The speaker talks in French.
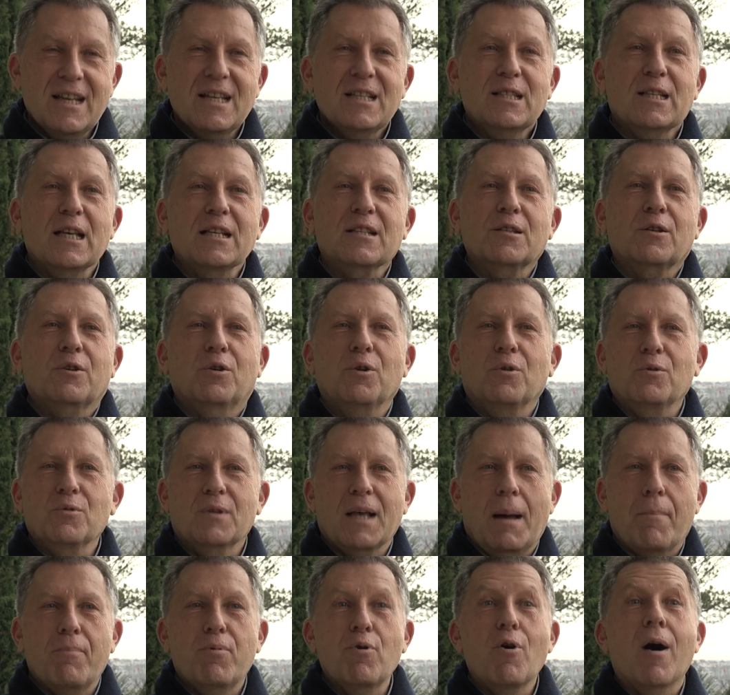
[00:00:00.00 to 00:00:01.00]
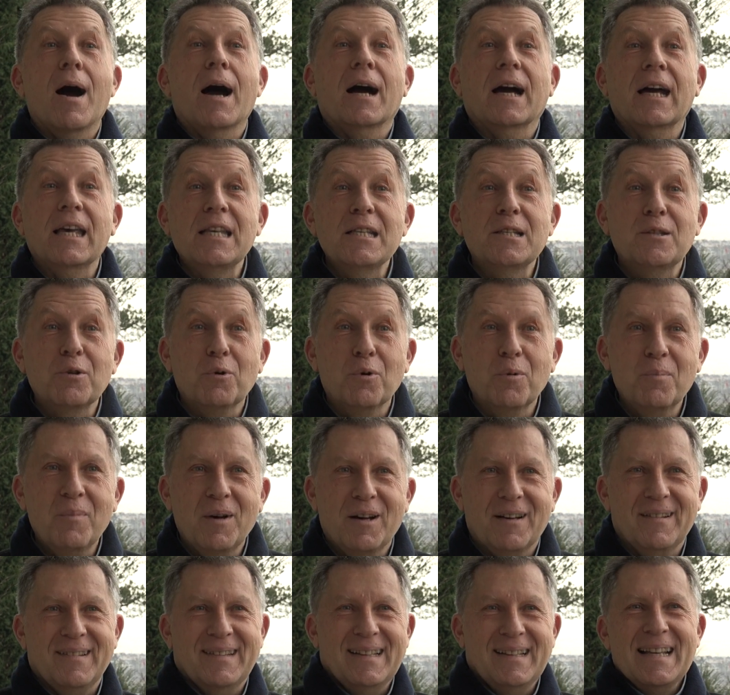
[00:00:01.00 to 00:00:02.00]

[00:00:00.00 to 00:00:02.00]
C'est ce que nous appelons un rhizome,